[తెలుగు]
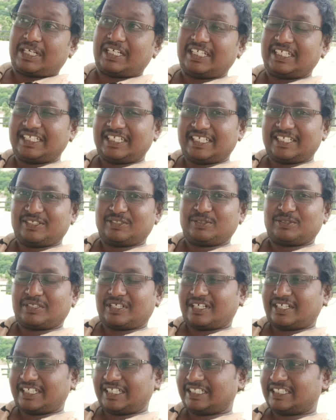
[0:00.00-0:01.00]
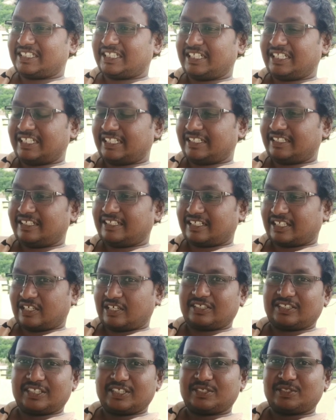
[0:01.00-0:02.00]
మళ్ళీ నేను నా డెసిషన్ ఏదైనా
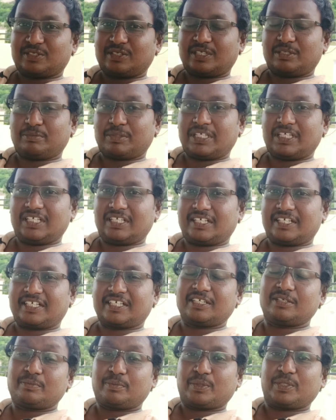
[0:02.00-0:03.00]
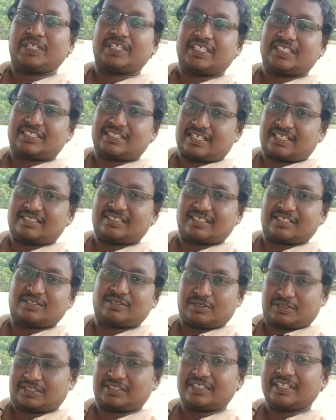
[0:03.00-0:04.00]
రాంగ్ తీసుకుని మళ్ళీ రిటర్న్ పోయే
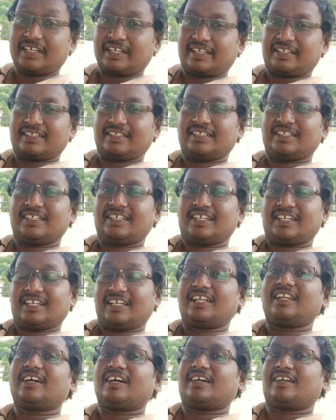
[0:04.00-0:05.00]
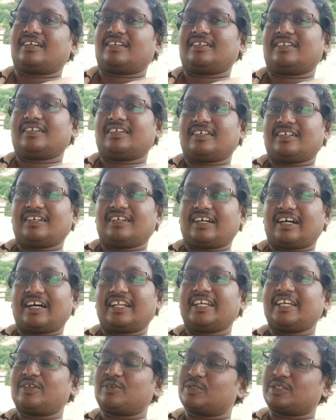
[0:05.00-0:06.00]
ఛాన్సెస్ వస్తే ఎలా
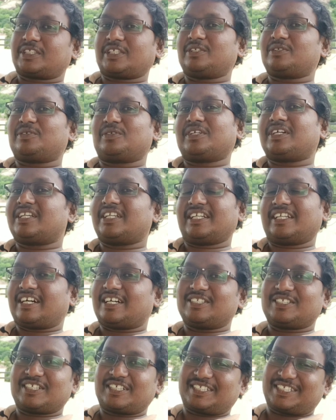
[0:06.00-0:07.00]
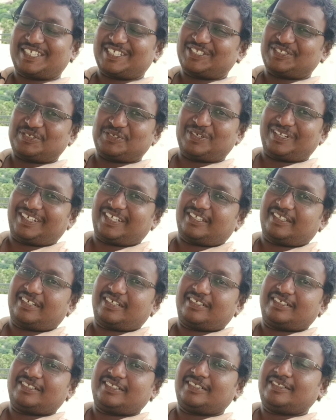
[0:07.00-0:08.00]
అనే క్వశ్చన్ కూడా నేను ఆన్సర్ చేసుకోవాలి
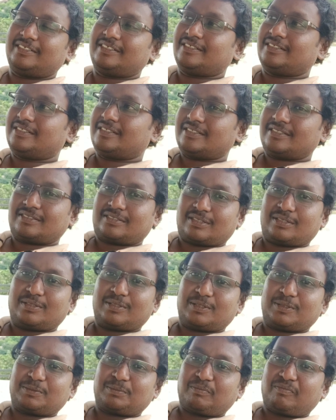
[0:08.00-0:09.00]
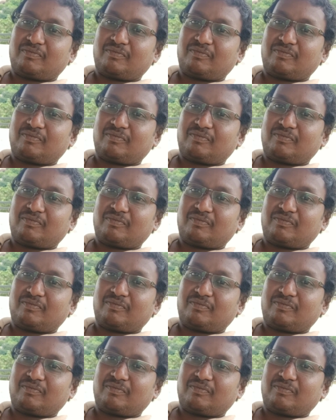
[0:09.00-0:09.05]
కదా సో